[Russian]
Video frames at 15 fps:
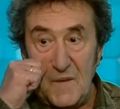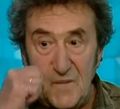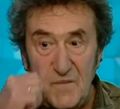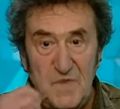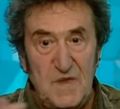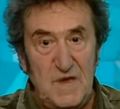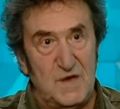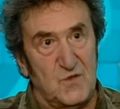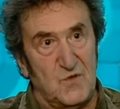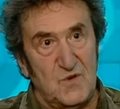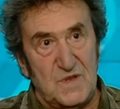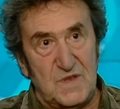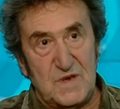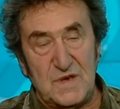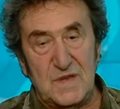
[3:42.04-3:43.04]
Нету
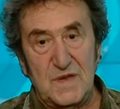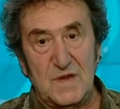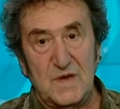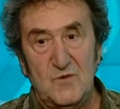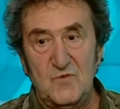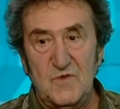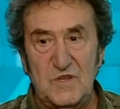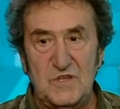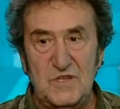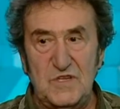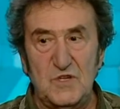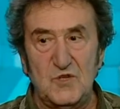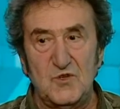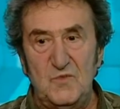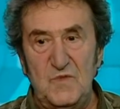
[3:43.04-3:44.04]
этой книги. У нас
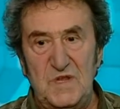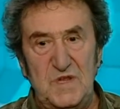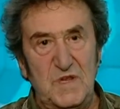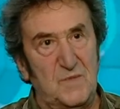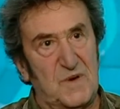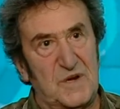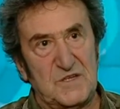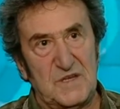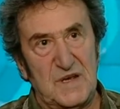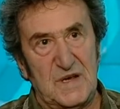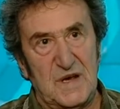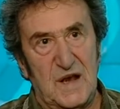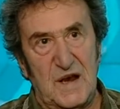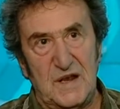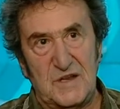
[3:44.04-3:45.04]
есть изумительный
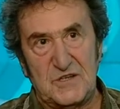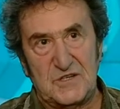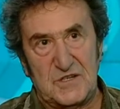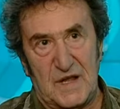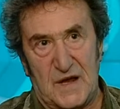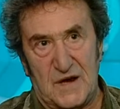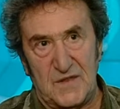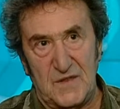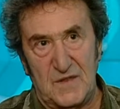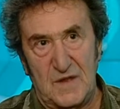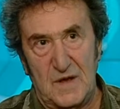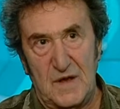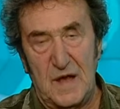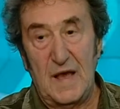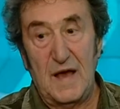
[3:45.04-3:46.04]
прозаик Алекс Тарн.
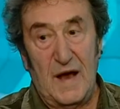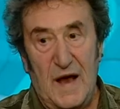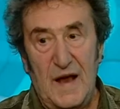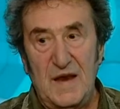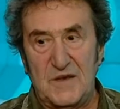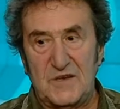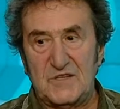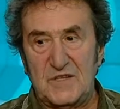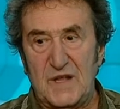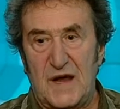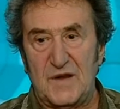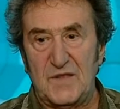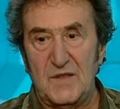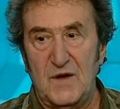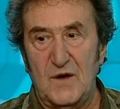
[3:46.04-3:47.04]
Алекс
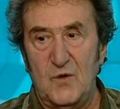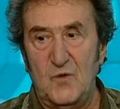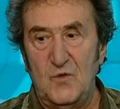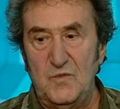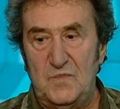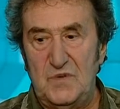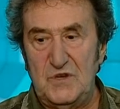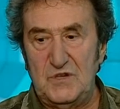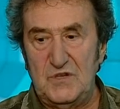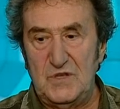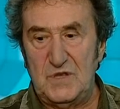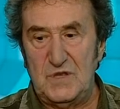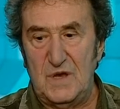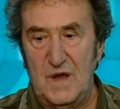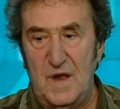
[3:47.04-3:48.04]
Тарн, он
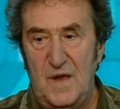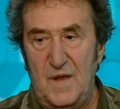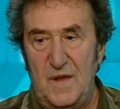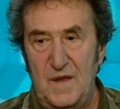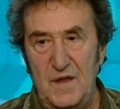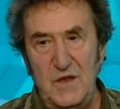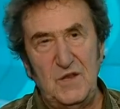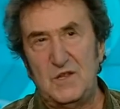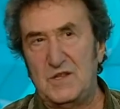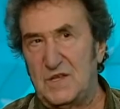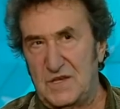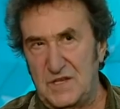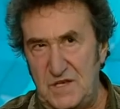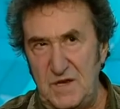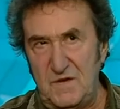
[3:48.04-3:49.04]
пишет и
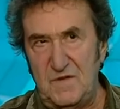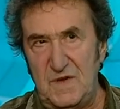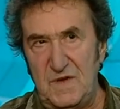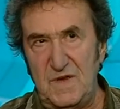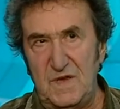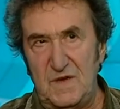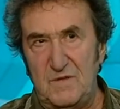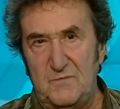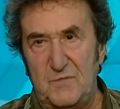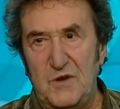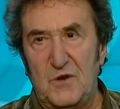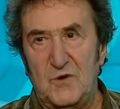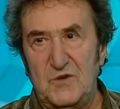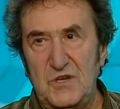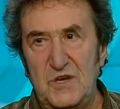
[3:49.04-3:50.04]
детективы, и
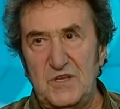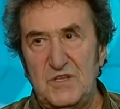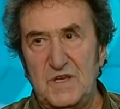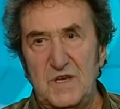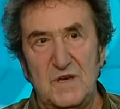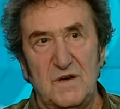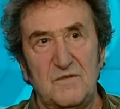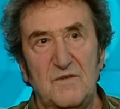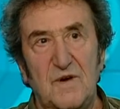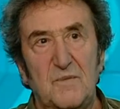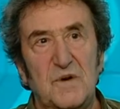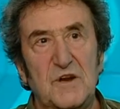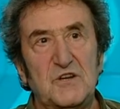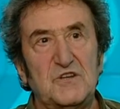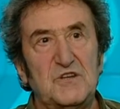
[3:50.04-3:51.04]
приключенческие.
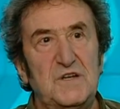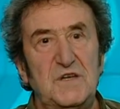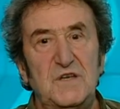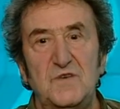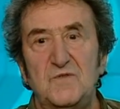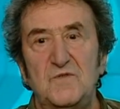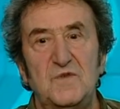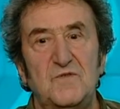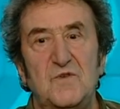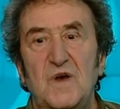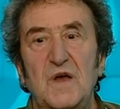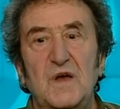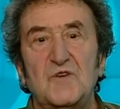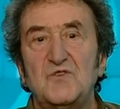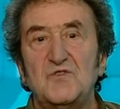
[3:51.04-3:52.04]
Воображение у него
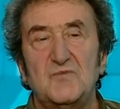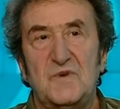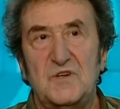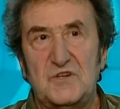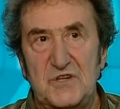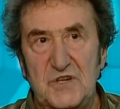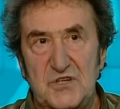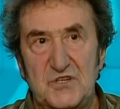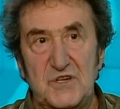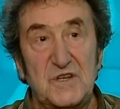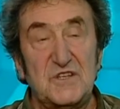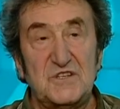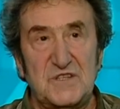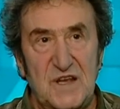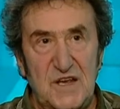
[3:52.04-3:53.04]
сумасшедшее.
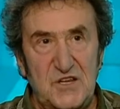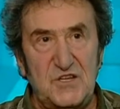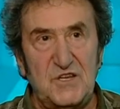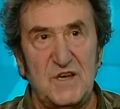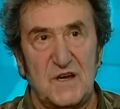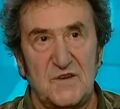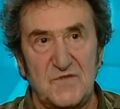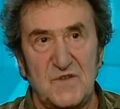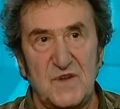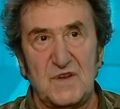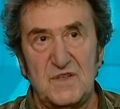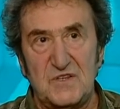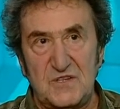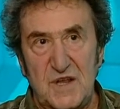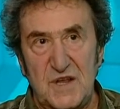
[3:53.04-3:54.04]
Настоящий автор,
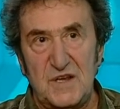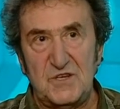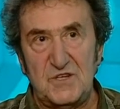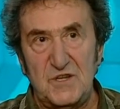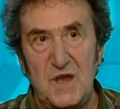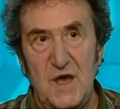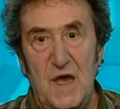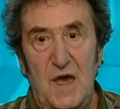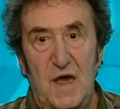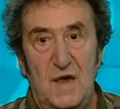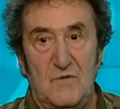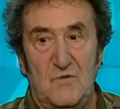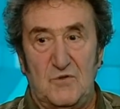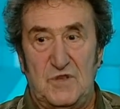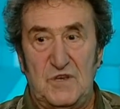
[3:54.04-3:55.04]
настоящий.
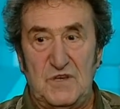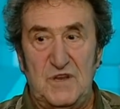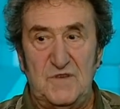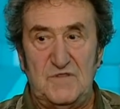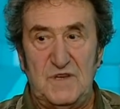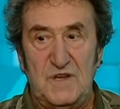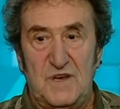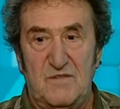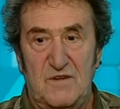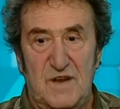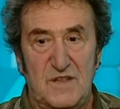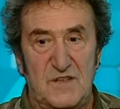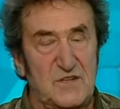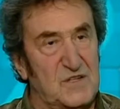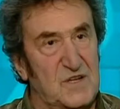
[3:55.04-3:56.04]
Вот если все
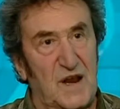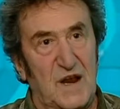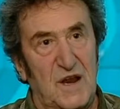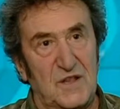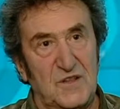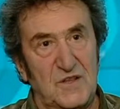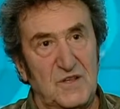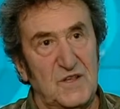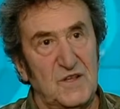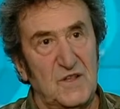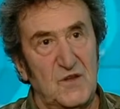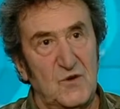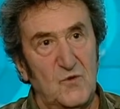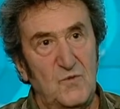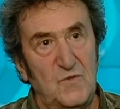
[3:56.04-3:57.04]
говорят, Израиль – это
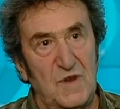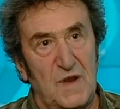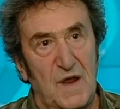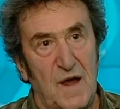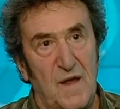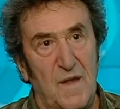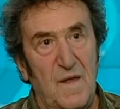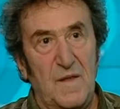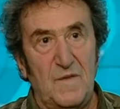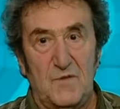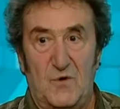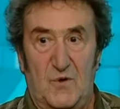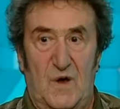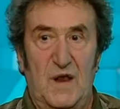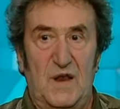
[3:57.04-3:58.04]
Дина Рубина,
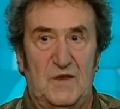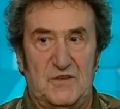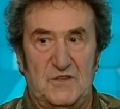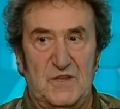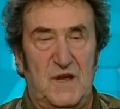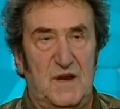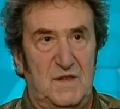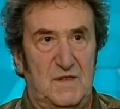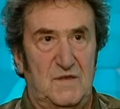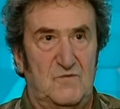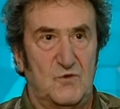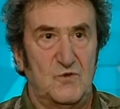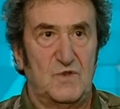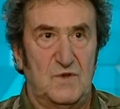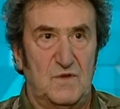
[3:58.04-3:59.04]
то Алекс Тарн
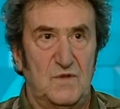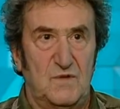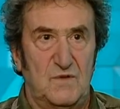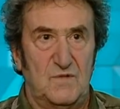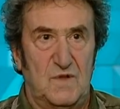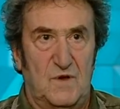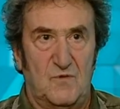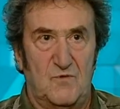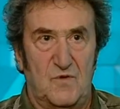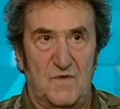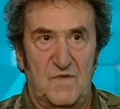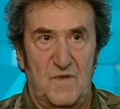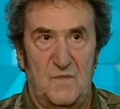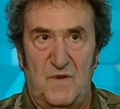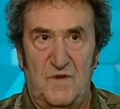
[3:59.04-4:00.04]
вот на, на
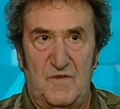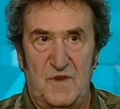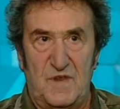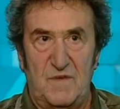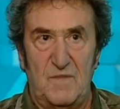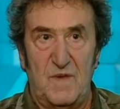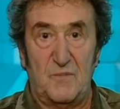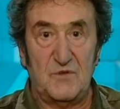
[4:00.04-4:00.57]
уровне, поверьте мне,